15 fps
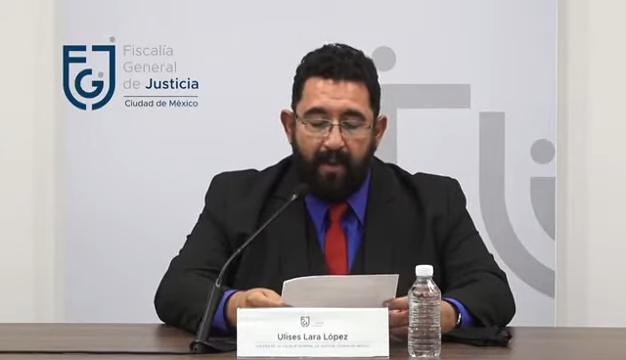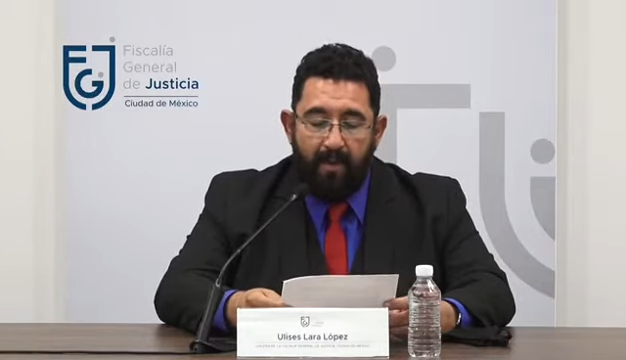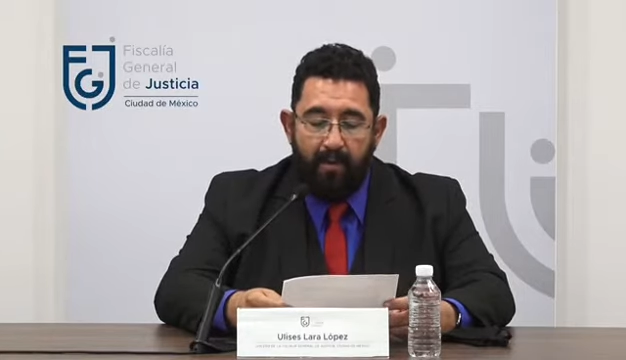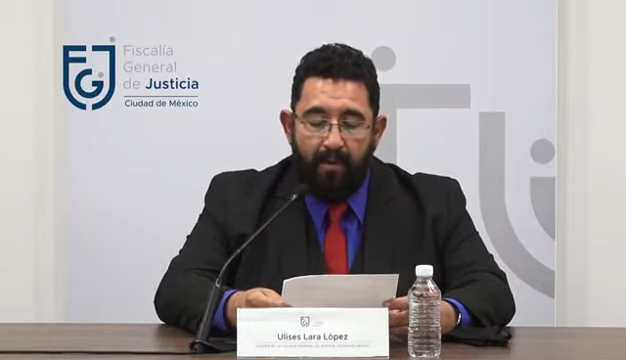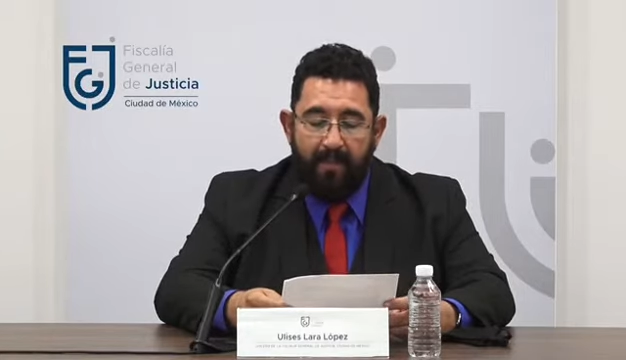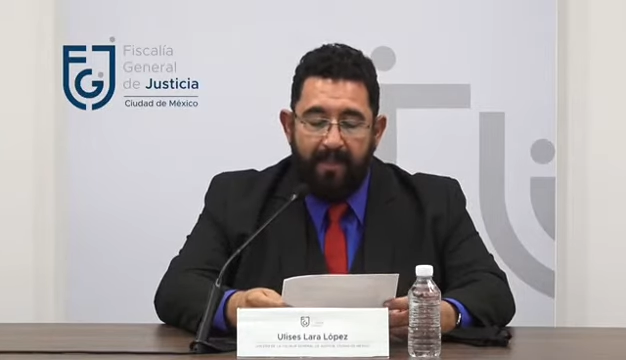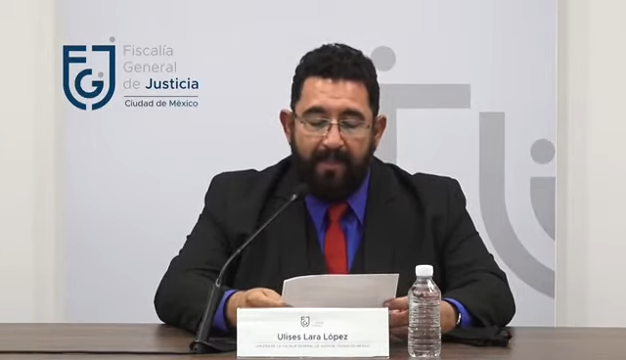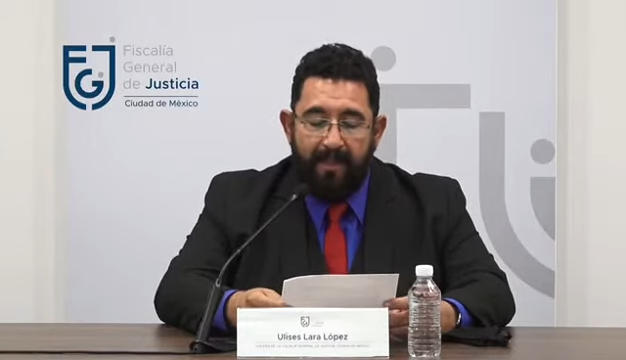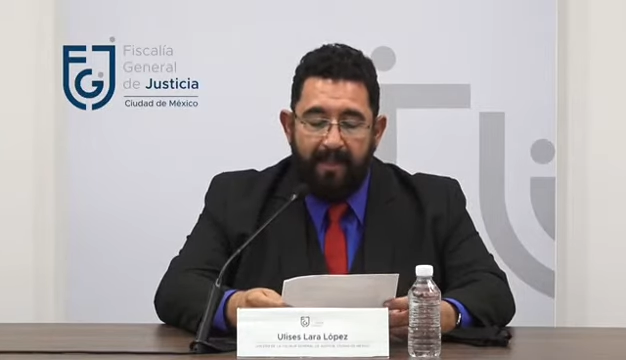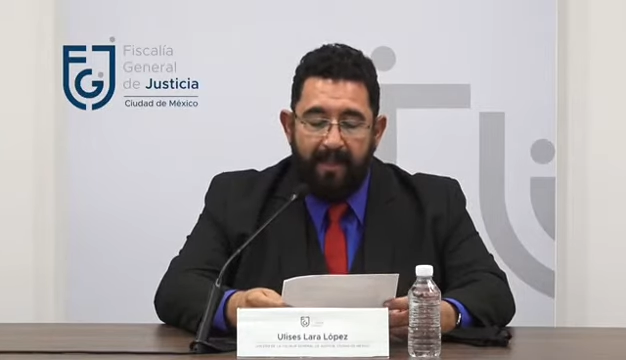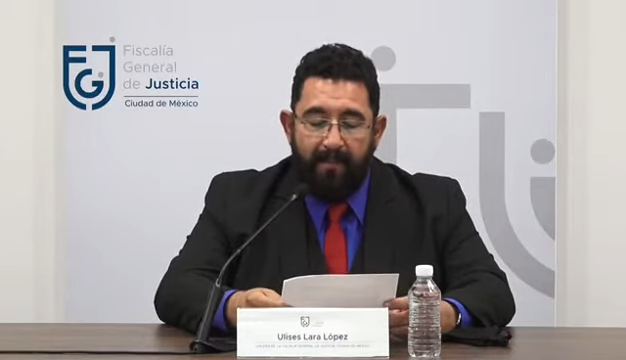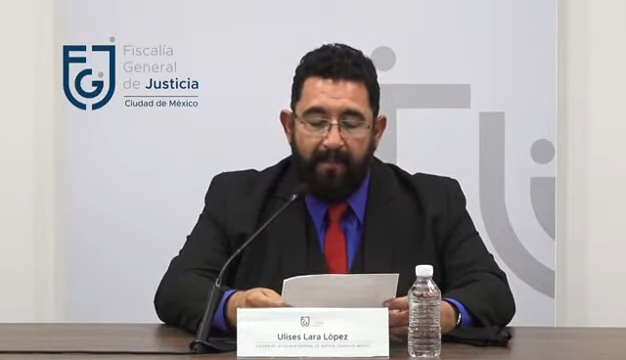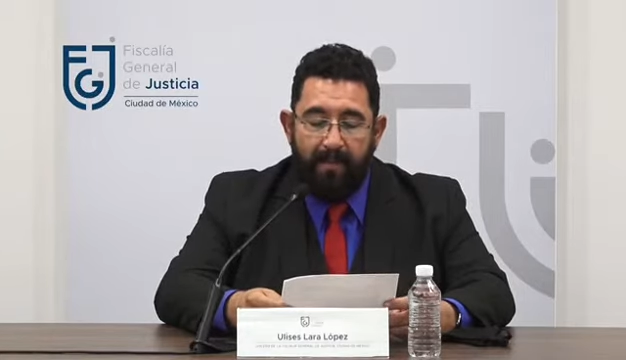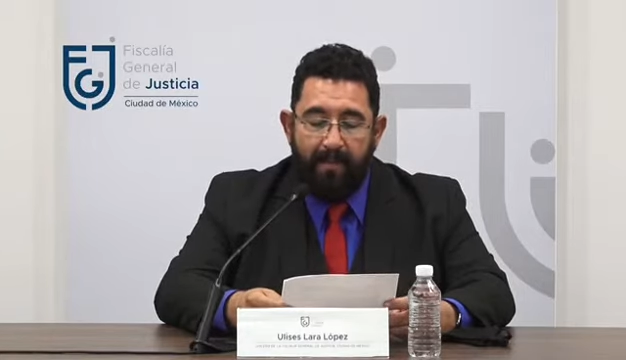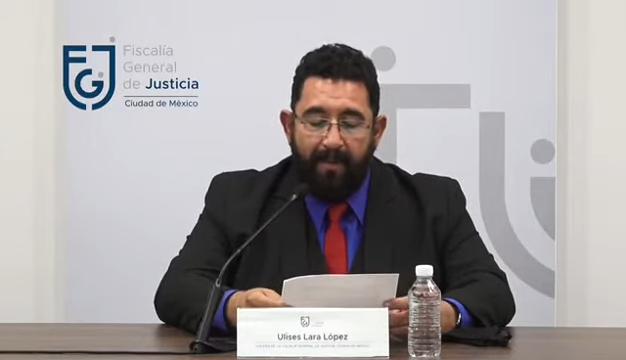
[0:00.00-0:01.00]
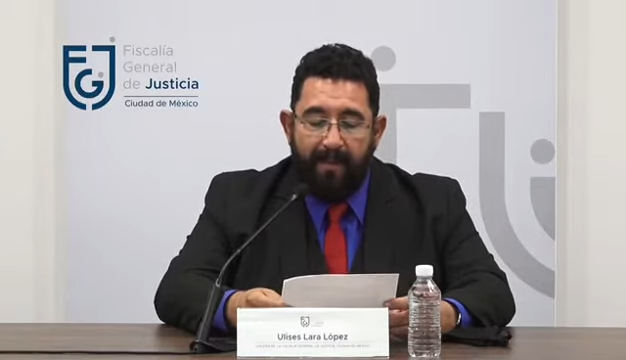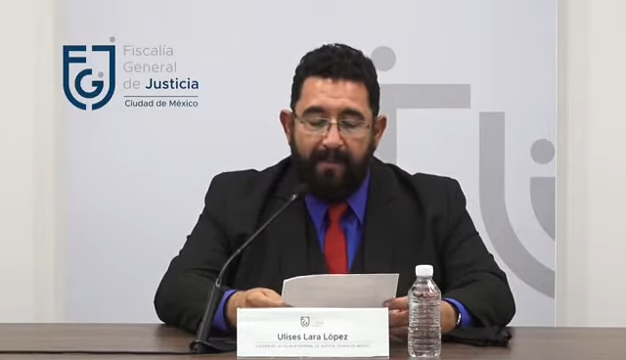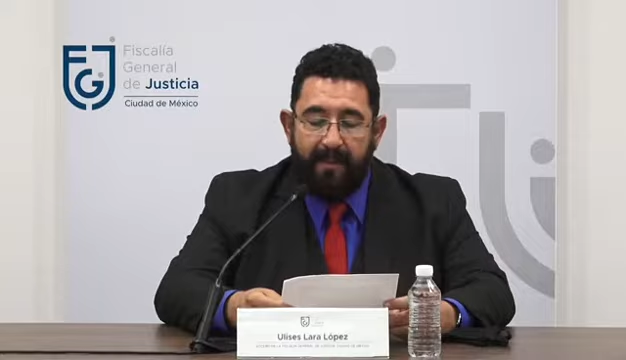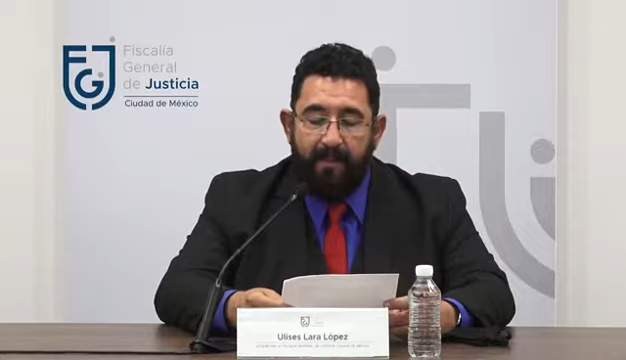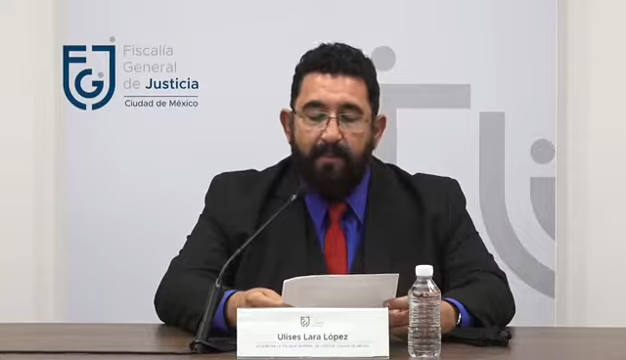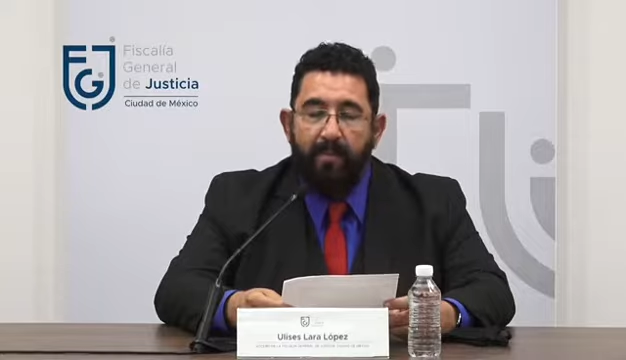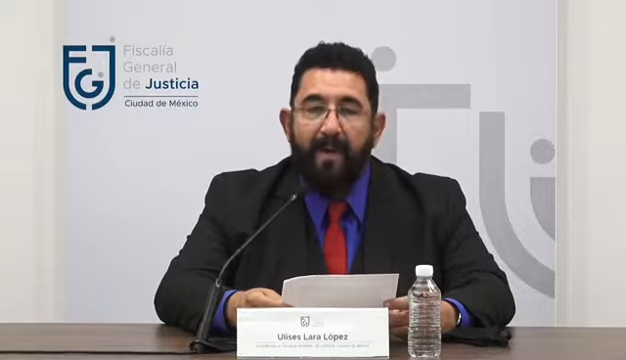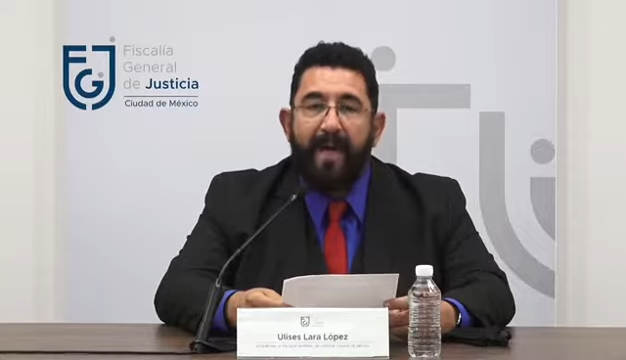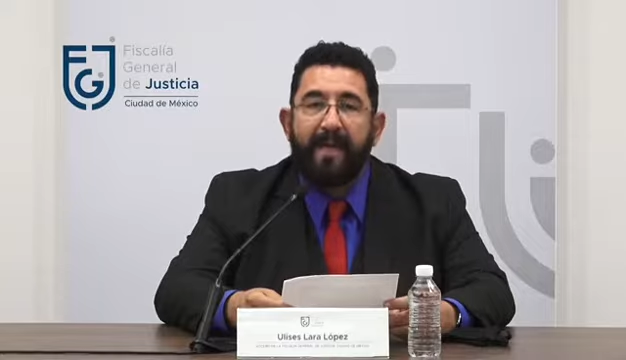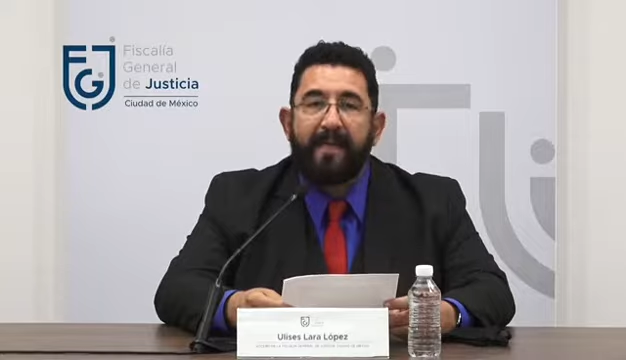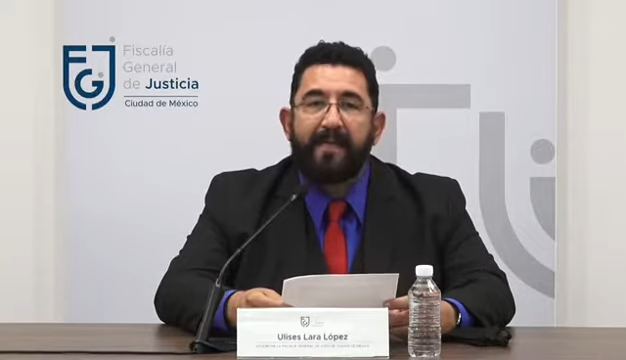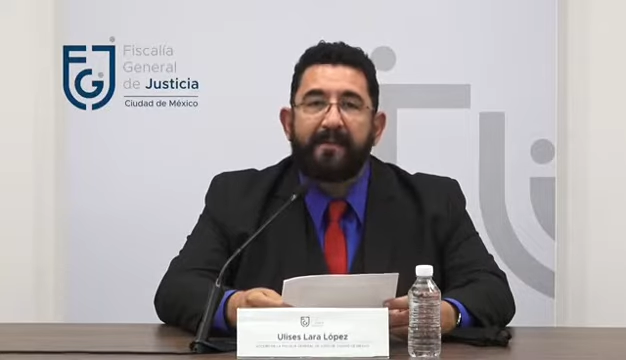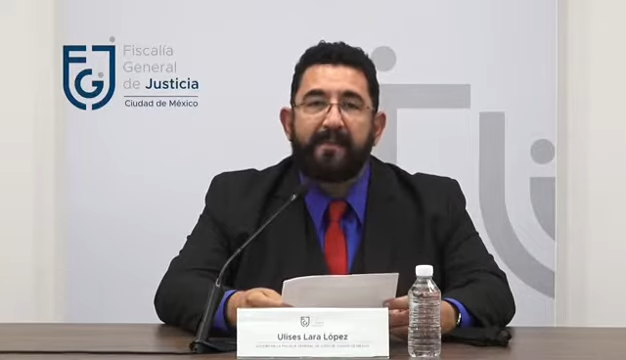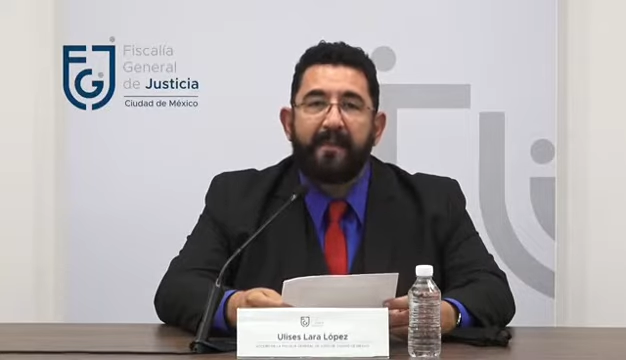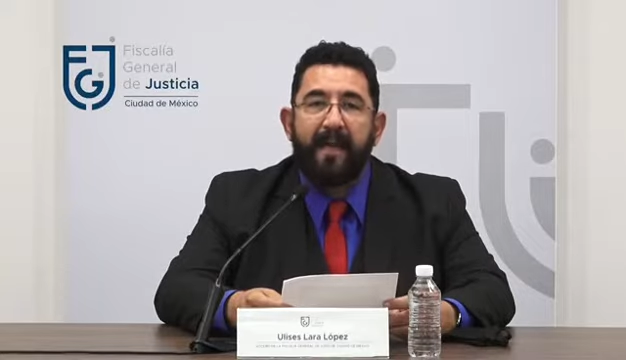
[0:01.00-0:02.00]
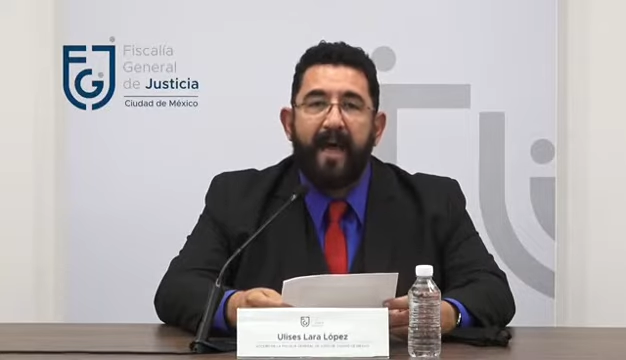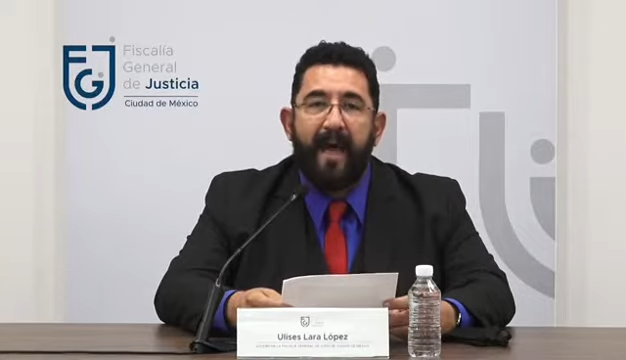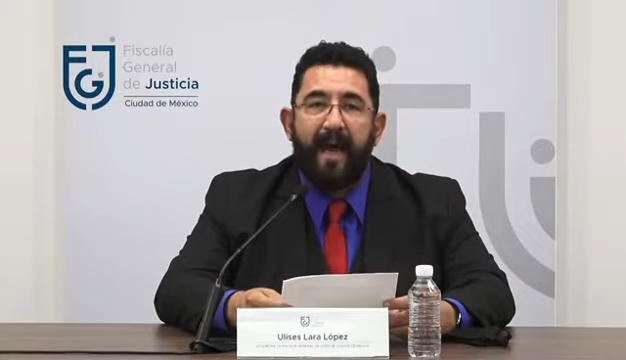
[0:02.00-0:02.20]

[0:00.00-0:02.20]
cometida por particulares